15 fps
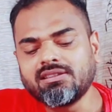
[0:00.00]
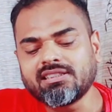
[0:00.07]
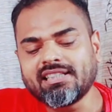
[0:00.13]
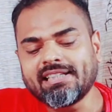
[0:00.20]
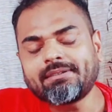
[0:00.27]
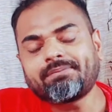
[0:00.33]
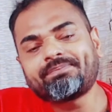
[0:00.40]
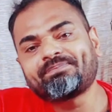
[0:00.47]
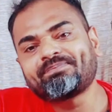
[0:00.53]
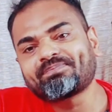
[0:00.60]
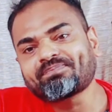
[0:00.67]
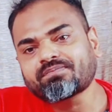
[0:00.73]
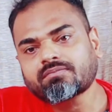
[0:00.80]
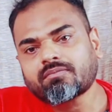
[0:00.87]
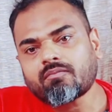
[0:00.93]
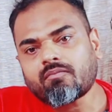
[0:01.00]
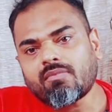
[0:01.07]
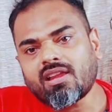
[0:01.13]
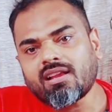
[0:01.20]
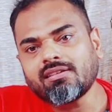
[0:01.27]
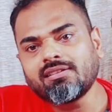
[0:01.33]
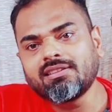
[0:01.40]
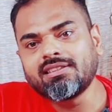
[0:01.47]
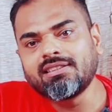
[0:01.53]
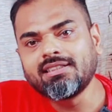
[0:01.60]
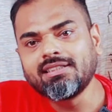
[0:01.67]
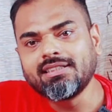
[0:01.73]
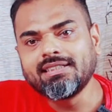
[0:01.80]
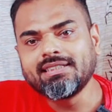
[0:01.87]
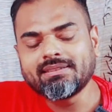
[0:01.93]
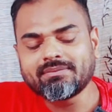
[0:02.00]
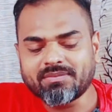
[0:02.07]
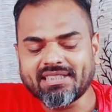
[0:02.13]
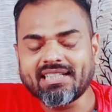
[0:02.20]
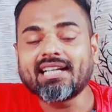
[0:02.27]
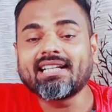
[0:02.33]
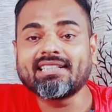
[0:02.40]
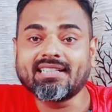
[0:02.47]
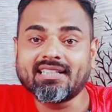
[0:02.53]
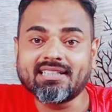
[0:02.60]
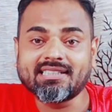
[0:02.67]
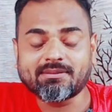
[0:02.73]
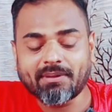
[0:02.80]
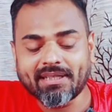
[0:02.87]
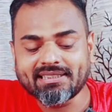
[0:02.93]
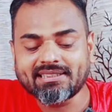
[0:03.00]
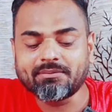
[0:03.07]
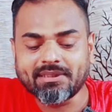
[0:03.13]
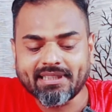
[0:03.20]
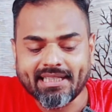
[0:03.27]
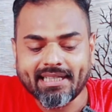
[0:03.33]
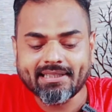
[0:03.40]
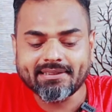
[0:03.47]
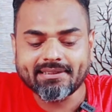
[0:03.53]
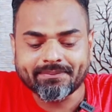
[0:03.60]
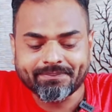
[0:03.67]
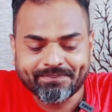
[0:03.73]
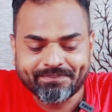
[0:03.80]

भैया बिरयानी बिरयानी हाँ स्पाइसी बिरयानी